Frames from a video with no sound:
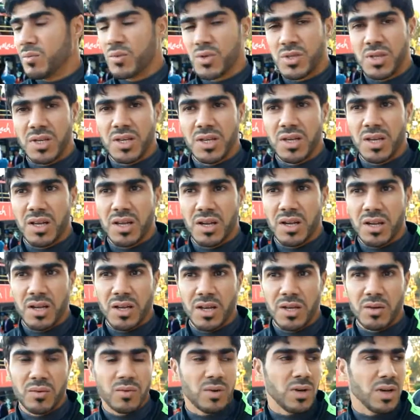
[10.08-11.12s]

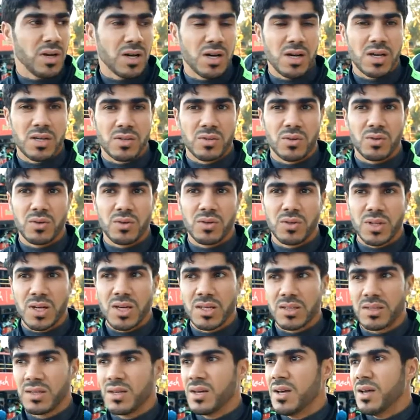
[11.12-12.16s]
مسيرين ولا
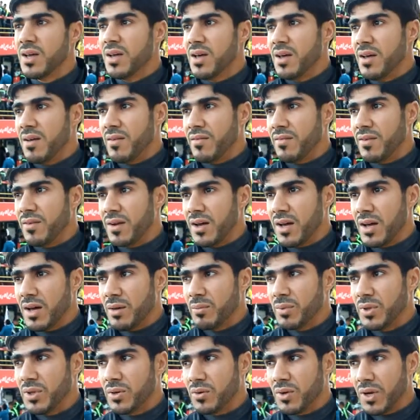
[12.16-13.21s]
سلطات
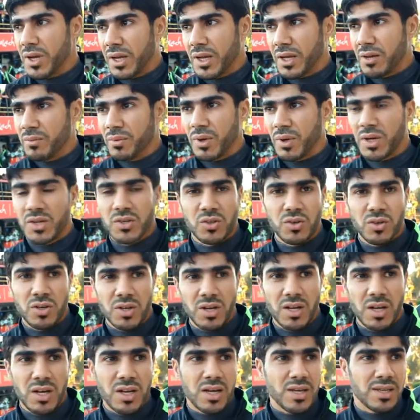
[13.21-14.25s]
فبدوري كنبغي نشكر
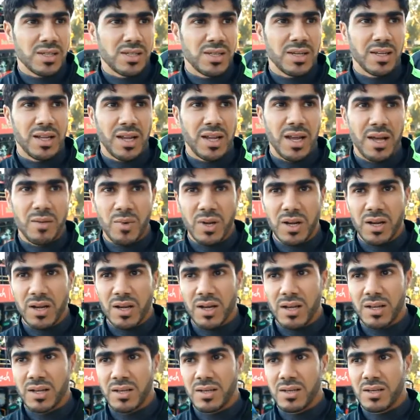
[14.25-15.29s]
السيد العامل
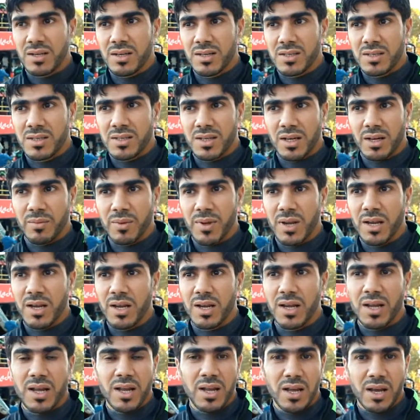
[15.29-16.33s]
على هذا الاستقبال
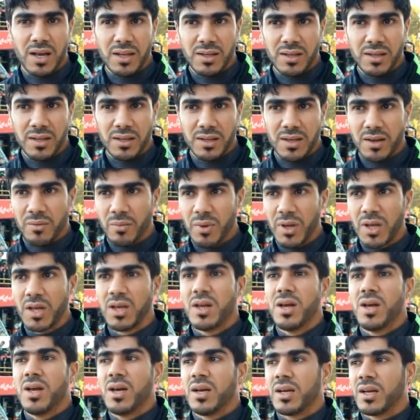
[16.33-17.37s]
اللي حضينا
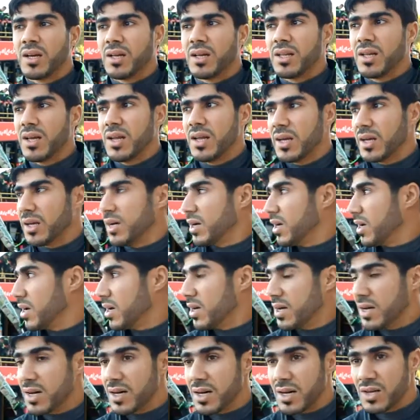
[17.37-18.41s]
به كذلك
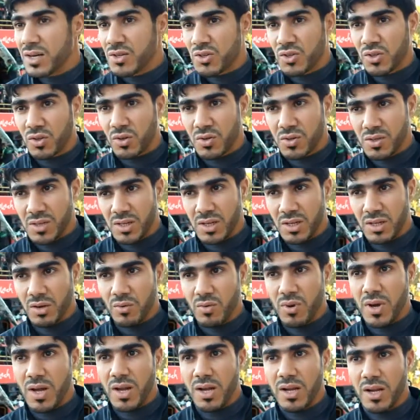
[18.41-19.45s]
نشكر السيد
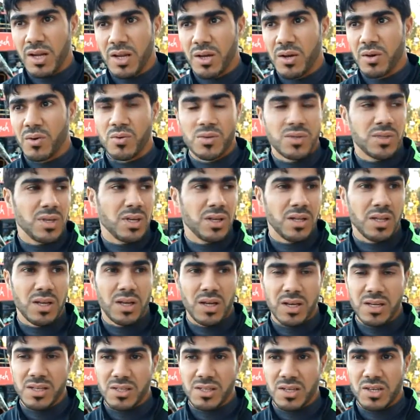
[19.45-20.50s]
الوالي والسيد
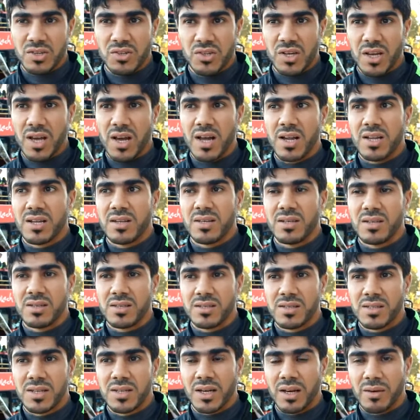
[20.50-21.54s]
رئيس الجهه على
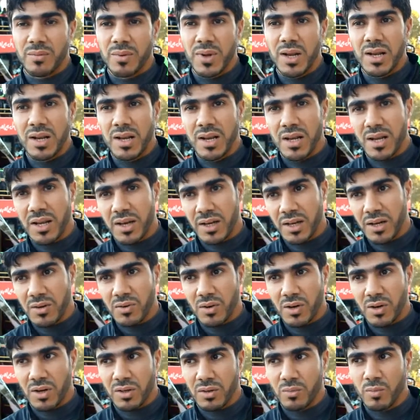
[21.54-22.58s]
الاستقبال اللي
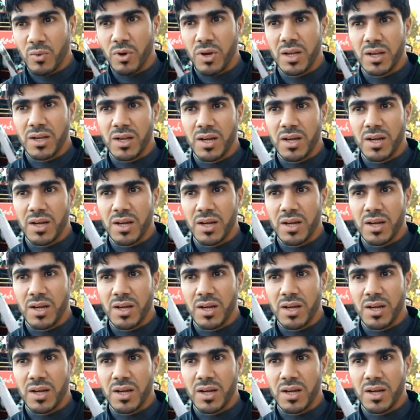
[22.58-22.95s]
كانوا قدموا